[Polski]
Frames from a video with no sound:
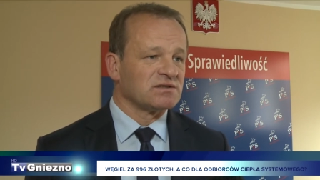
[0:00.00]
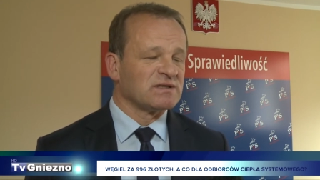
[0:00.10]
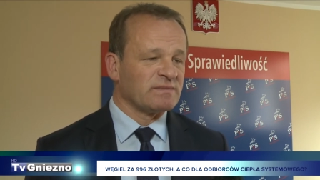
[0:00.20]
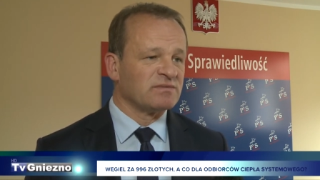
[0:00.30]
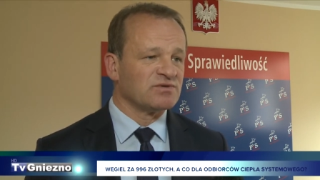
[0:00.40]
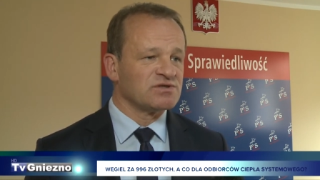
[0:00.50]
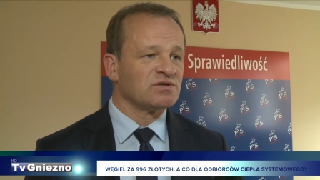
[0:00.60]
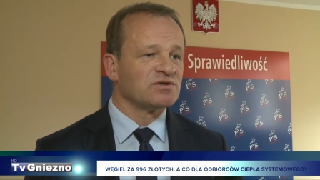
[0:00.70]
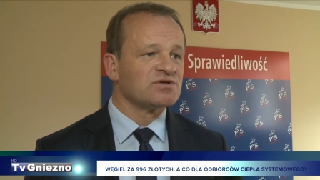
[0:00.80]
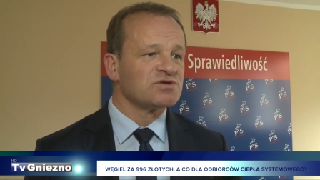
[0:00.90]
ta pomoc
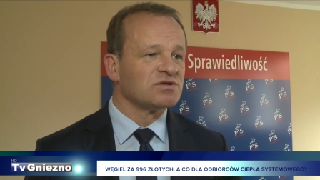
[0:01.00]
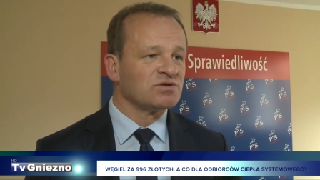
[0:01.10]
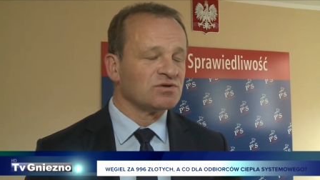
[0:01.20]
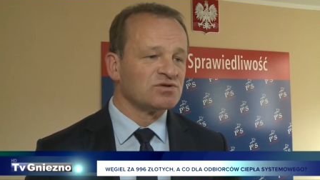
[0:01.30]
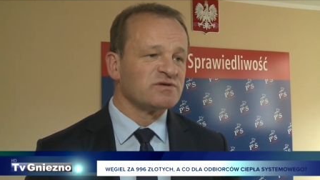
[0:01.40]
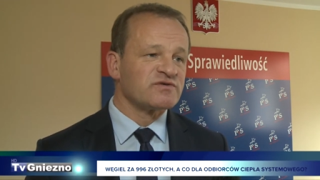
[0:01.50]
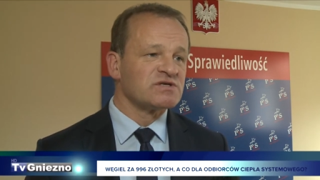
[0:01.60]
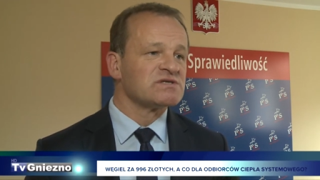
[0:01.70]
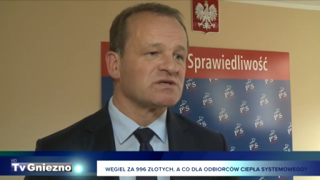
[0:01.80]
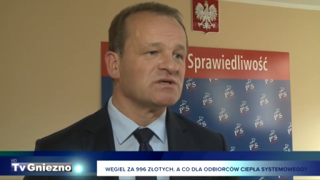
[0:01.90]
dotyczy, dotyczy
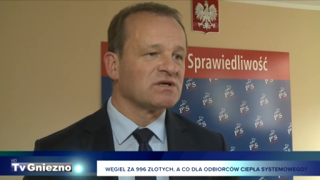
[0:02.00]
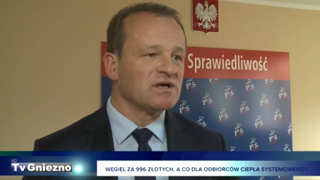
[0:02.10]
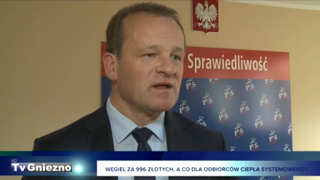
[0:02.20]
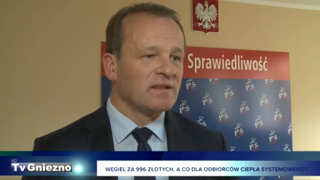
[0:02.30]
wszystkich.